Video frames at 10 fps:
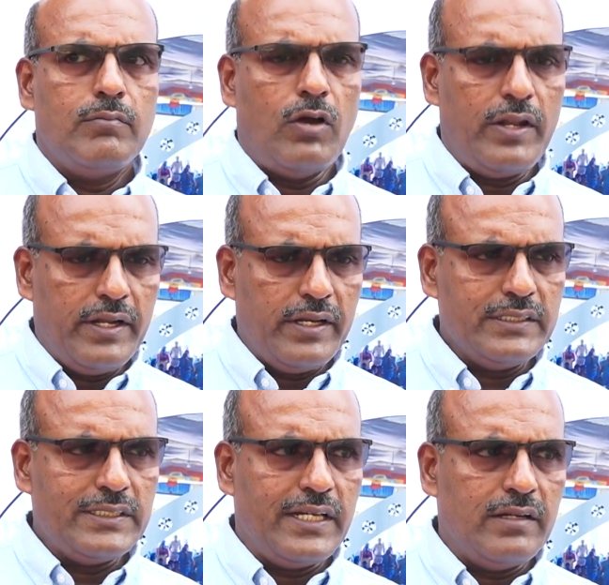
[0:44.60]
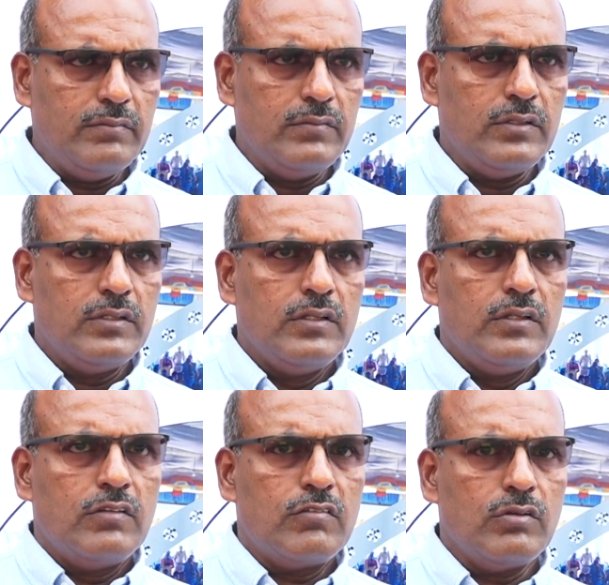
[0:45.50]
మానిటరింగ్ చేయడం
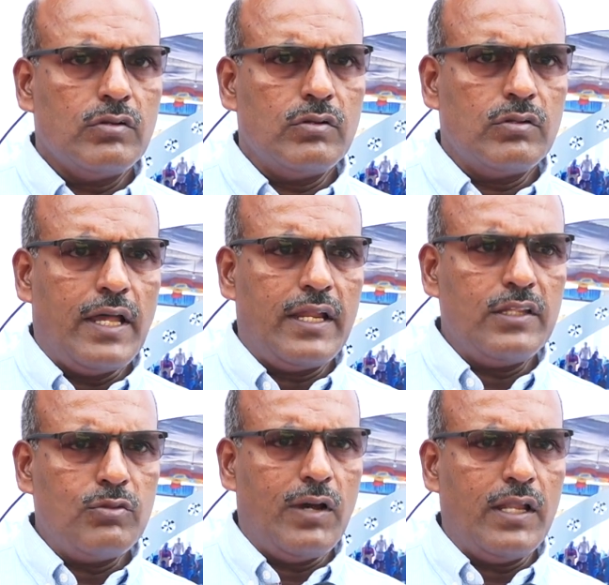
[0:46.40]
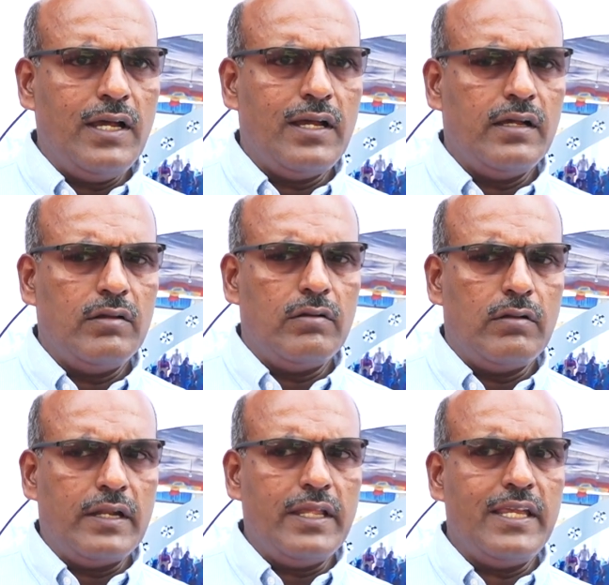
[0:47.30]
సో దాని ద్వారా
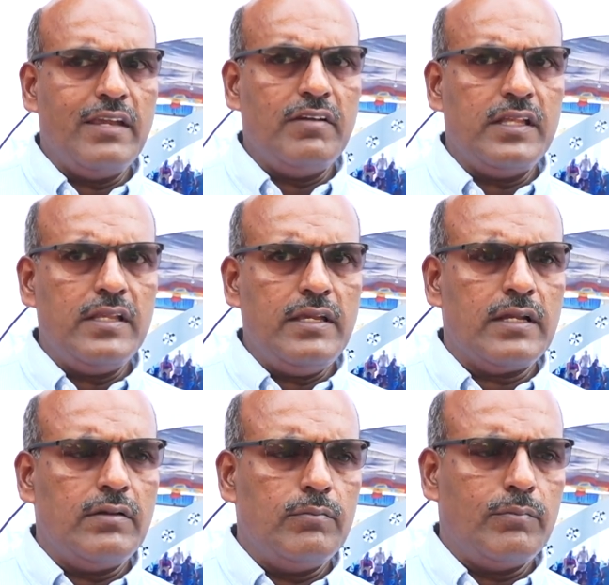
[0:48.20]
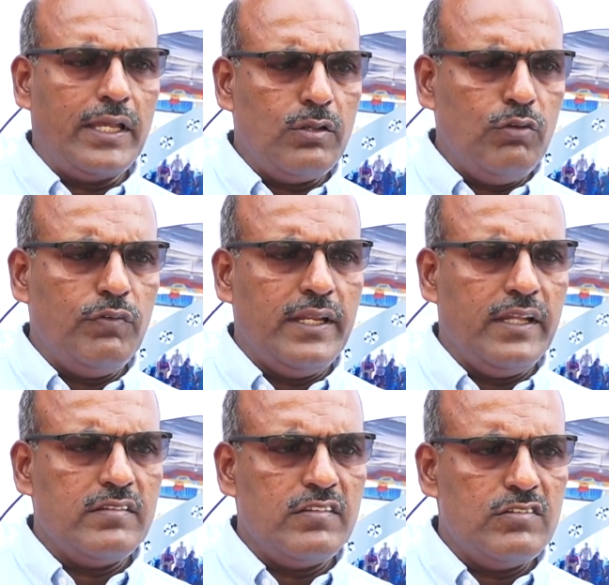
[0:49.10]
అంటే ఏవైతే మైక్రో
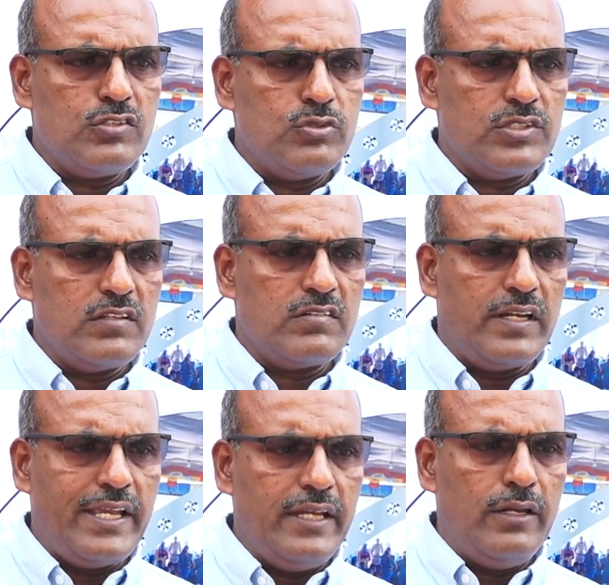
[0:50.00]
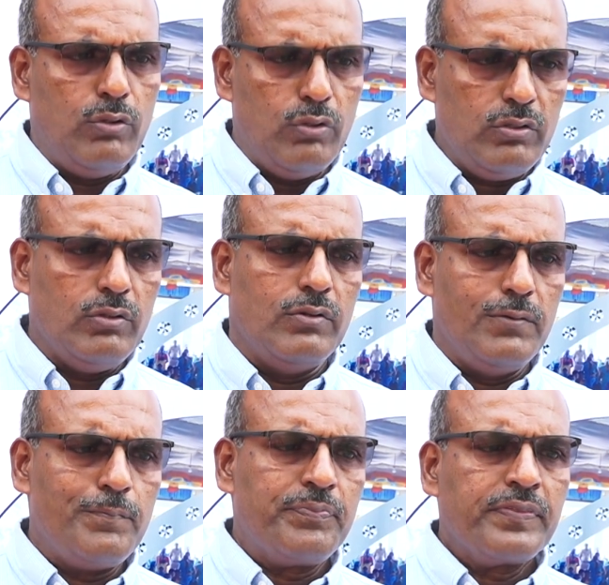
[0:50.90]
ఫైనాన్స్ ఇన్స్టిట్యూషన్స్ లేని లోటును
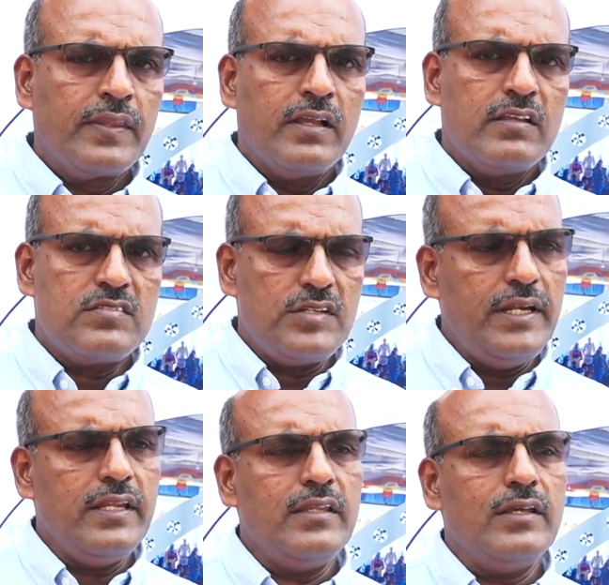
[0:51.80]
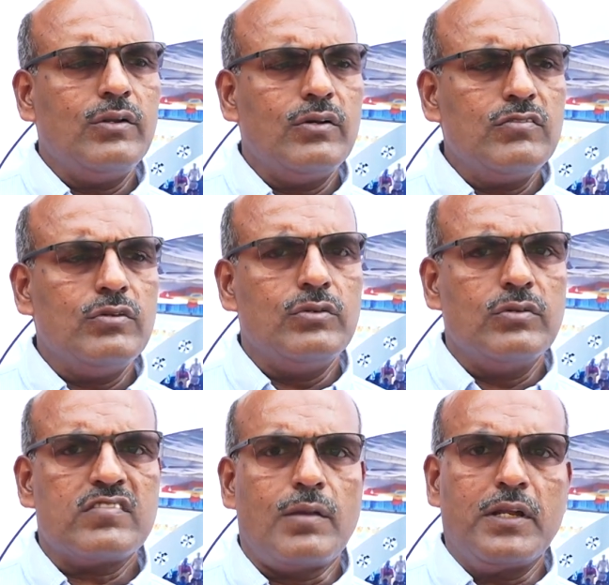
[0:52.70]
స్త్రీనిధి ఈరోజు
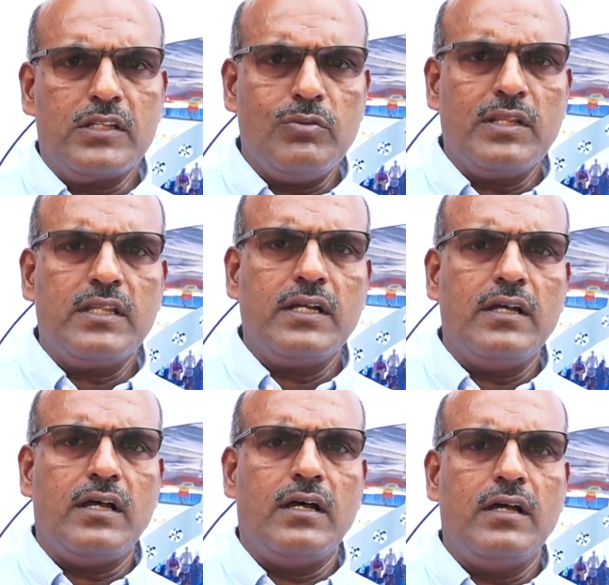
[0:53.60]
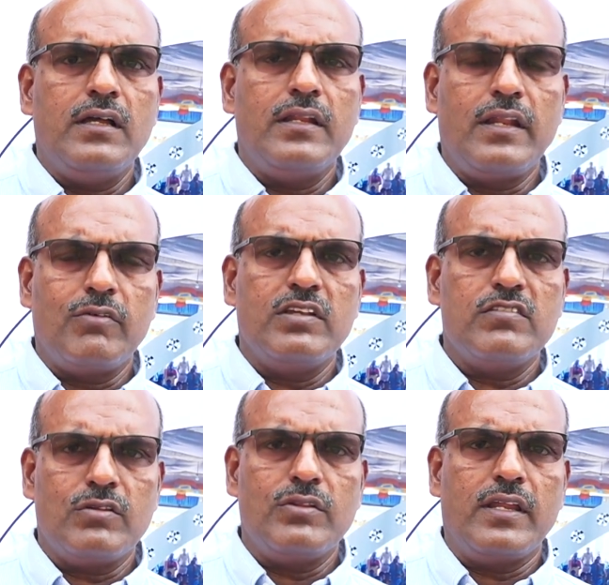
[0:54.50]
సమర్థవంతంగా
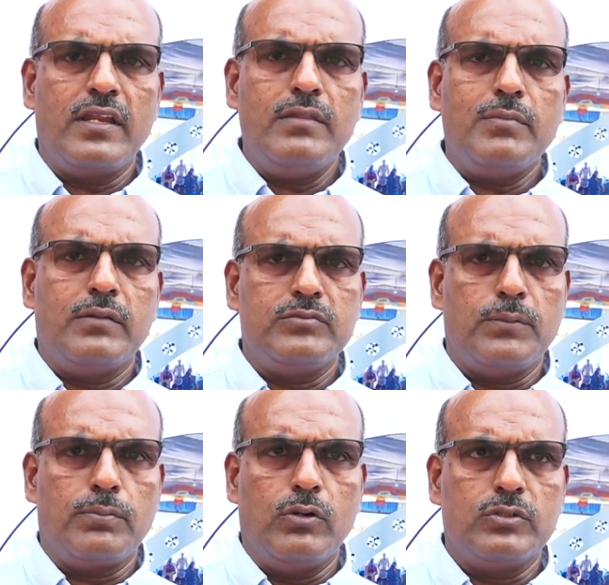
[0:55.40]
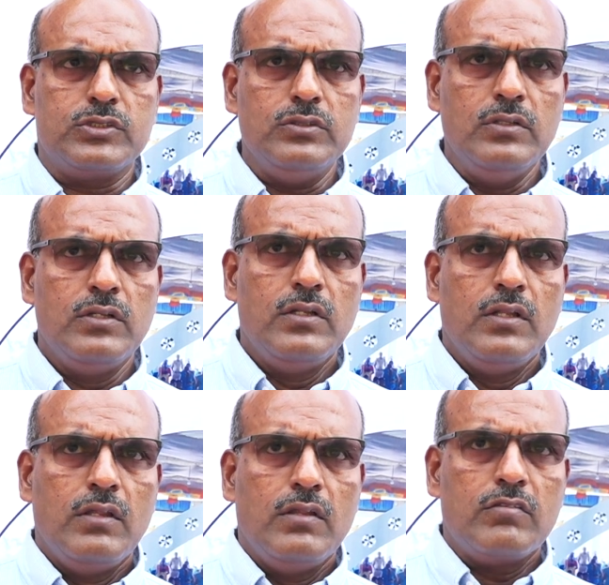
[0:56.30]
నిర్వహిస్తుంది అనేది మనం చెప్పుకోవచ్చు
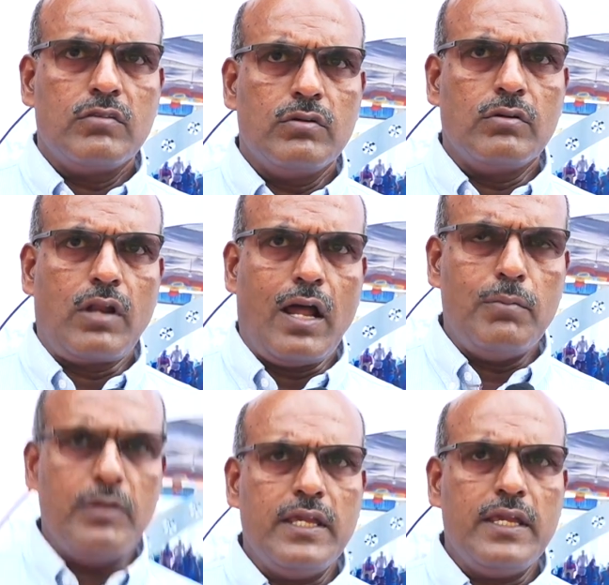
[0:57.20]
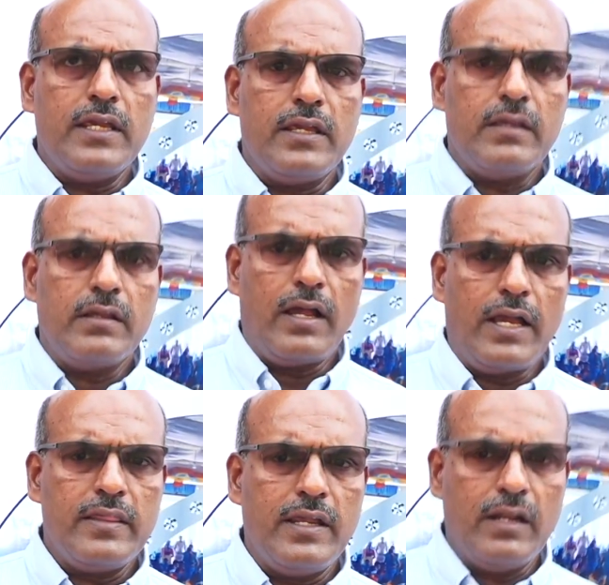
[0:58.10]
సో రాబోయే
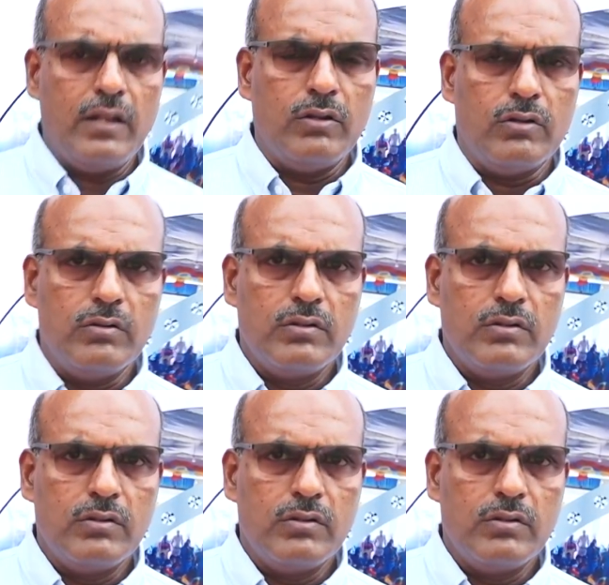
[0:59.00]
ఐదేళ్లలో